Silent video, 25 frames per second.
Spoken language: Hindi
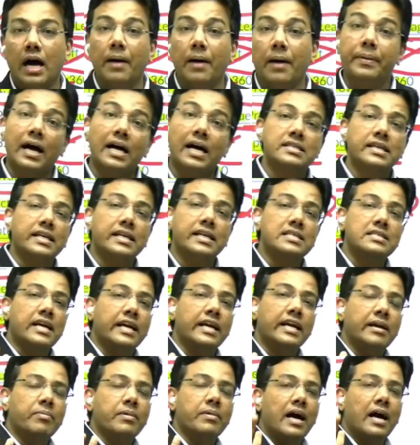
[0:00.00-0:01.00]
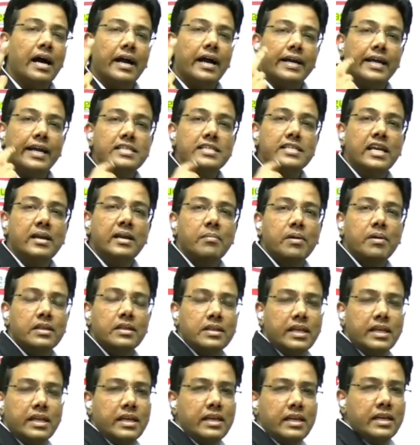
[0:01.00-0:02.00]
अब यहाँ से एक स्टार्टअप का आइडिया जन्म
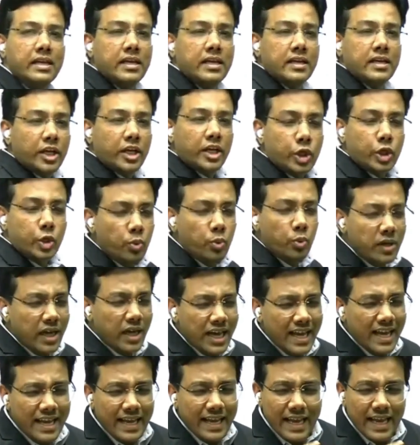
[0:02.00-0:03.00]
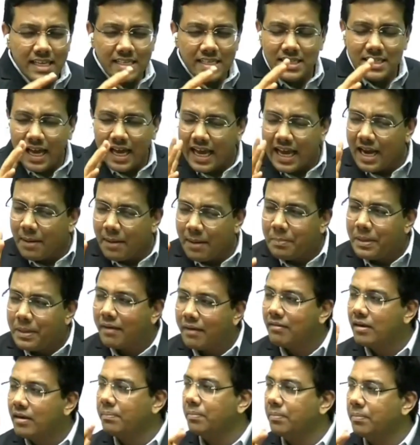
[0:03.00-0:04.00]
लेता है कि क्यों ना एक ऐसा ऐप
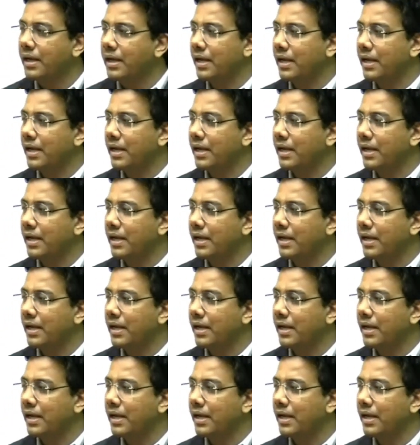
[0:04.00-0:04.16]
डेवलप